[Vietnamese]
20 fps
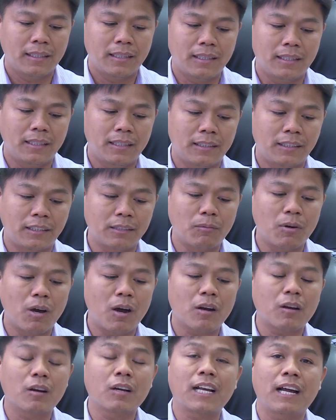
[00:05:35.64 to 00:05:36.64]
Thì trong
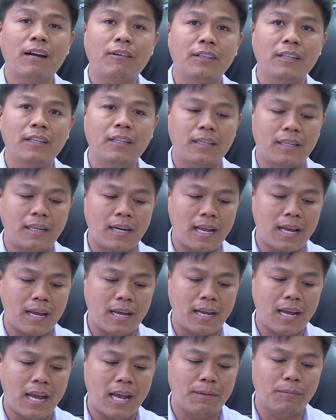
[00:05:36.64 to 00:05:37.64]
đó có cao nhất
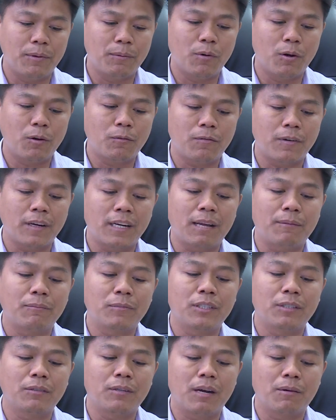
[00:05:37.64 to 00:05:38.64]
là hai mươi mốt phẩy
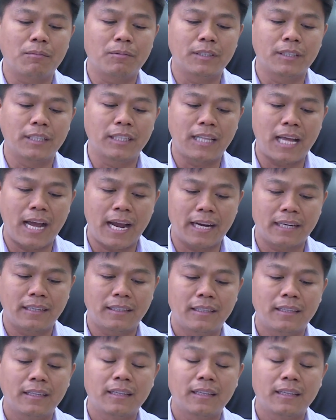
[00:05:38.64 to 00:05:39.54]
năm triệu đồng người tháng